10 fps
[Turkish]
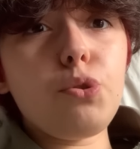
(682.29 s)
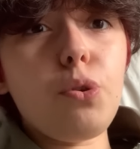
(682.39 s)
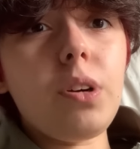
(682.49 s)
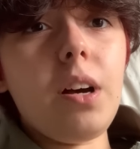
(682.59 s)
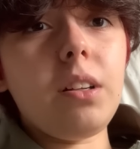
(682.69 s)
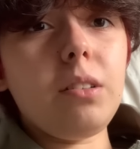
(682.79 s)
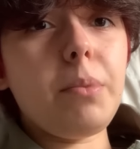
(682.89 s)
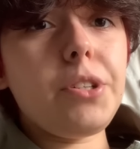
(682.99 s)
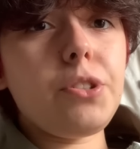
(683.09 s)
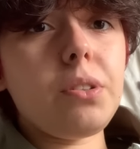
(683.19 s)
çok aklı
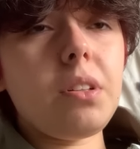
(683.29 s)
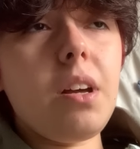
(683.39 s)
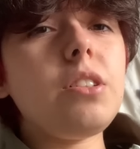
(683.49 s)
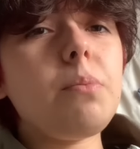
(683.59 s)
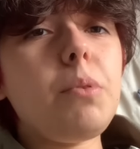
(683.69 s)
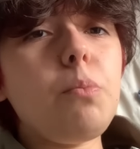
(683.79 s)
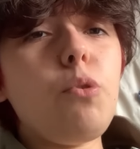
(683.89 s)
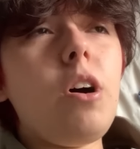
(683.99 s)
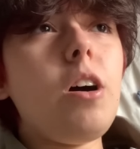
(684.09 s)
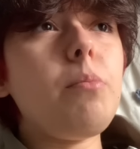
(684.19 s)
başında işte bir
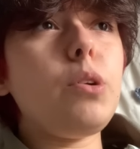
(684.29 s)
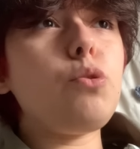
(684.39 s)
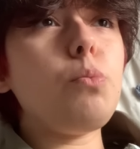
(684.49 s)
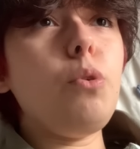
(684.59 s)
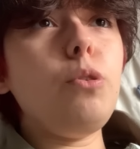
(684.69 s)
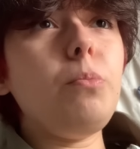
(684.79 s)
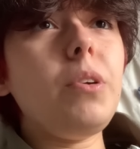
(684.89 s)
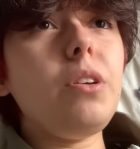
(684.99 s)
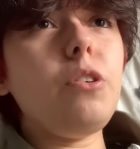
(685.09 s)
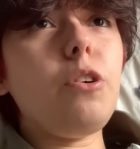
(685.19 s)
muhabir tüm
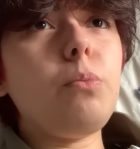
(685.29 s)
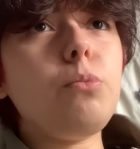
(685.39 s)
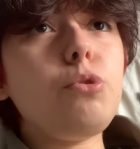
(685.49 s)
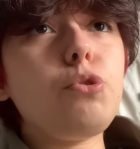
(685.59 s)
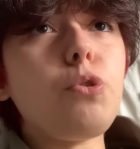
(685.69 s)
ölümleri görmüş,